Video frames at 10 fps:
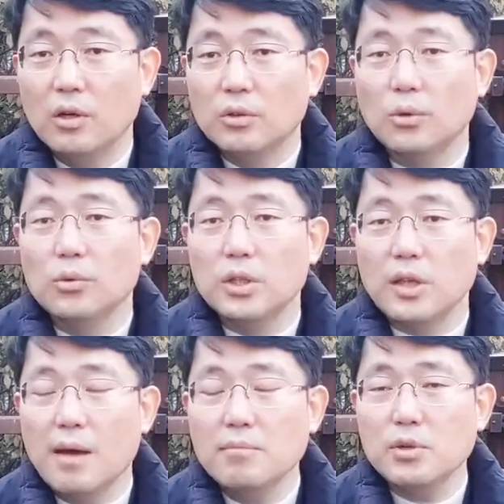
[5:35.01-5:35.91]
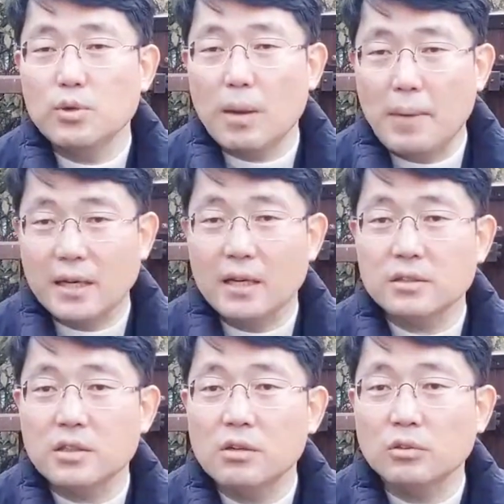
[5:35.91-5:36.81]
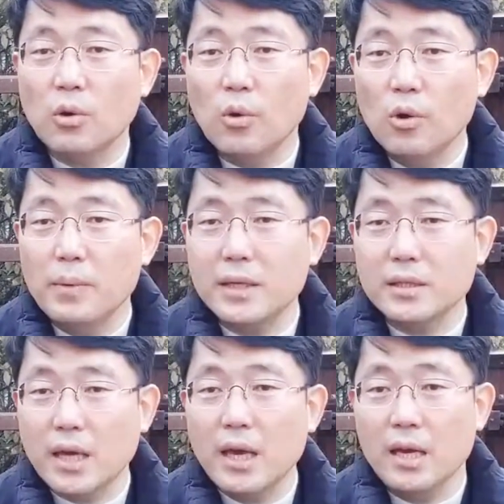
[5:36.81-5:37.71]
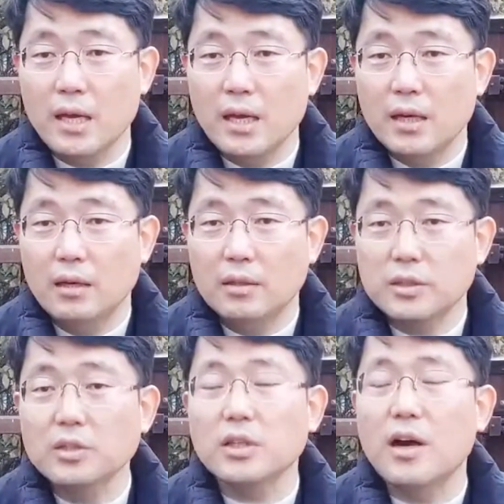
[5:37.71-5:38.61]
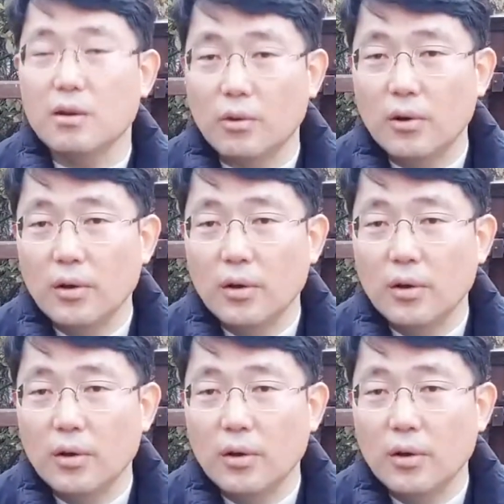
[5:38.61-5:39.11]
또 우리 대한민국의 방향성도 올바르게 어, 설정하고